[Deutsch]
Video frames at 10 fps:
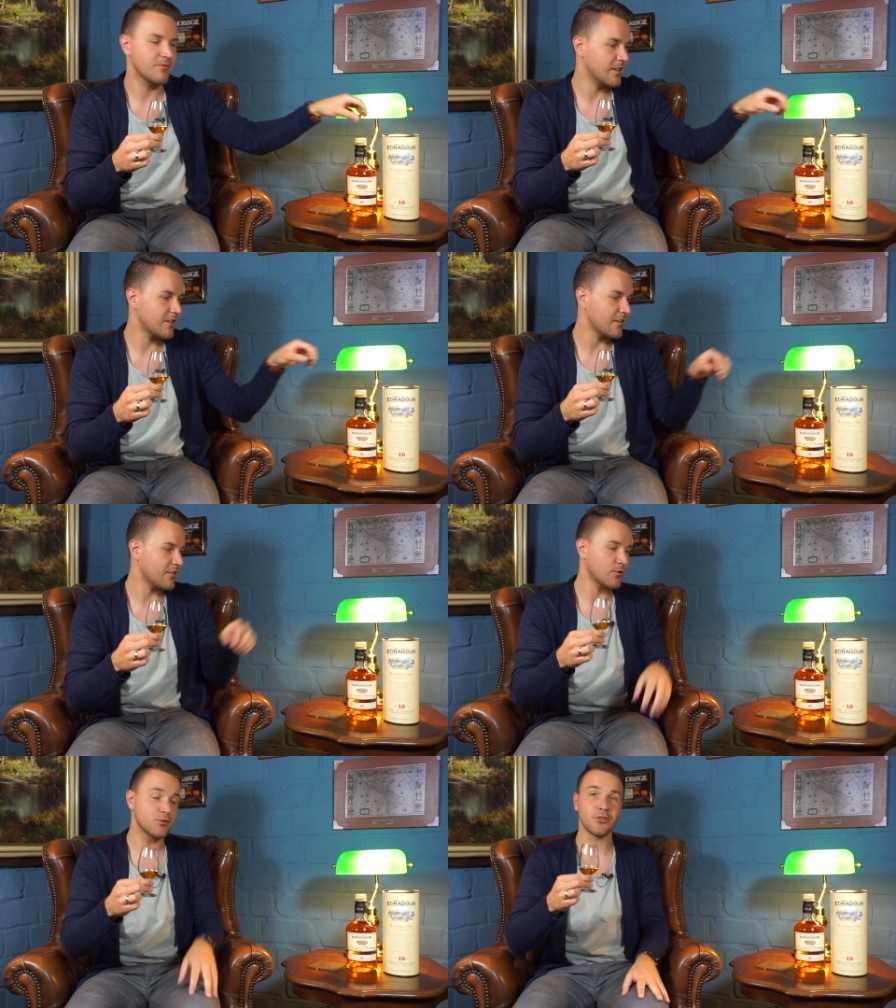Wartet
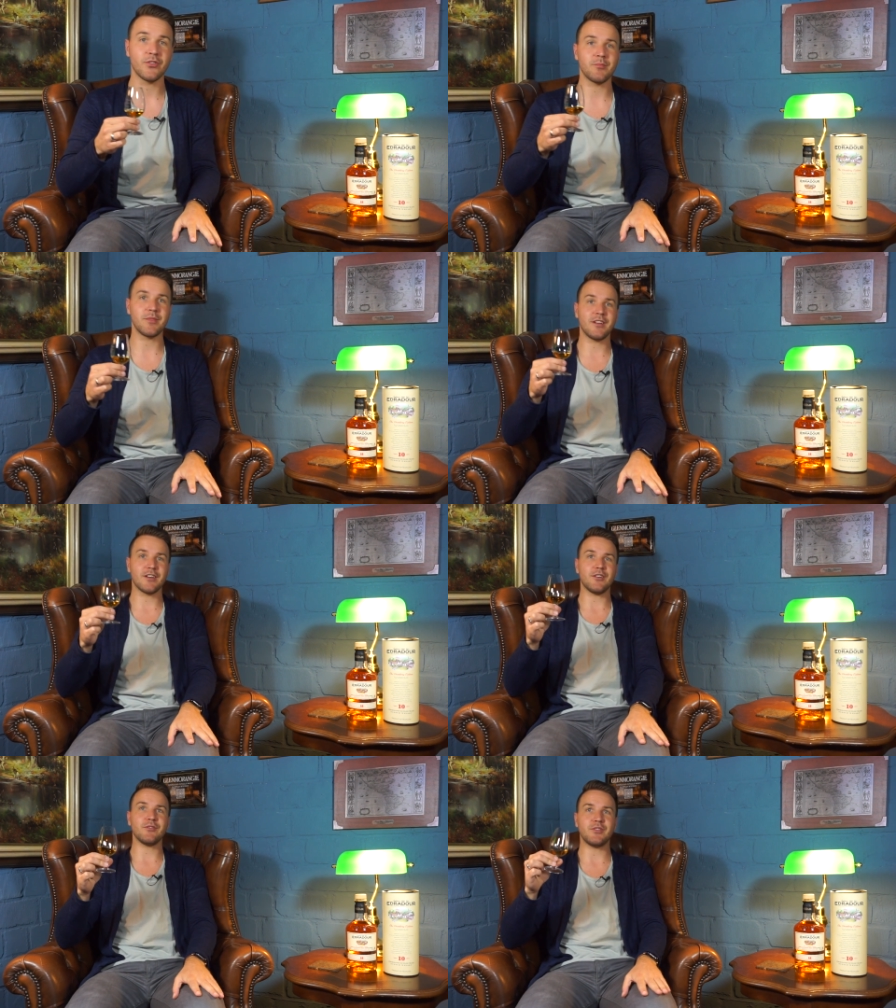jetzt auch schon ziemlich
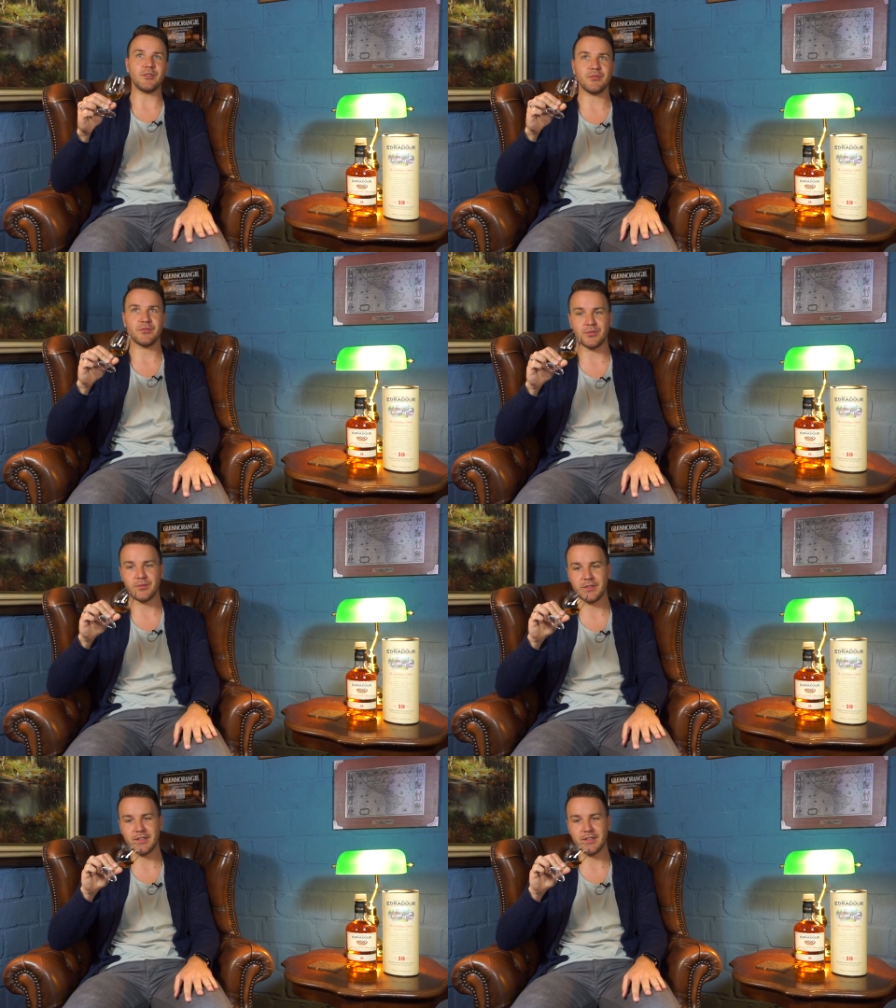lange auf die Öffnung.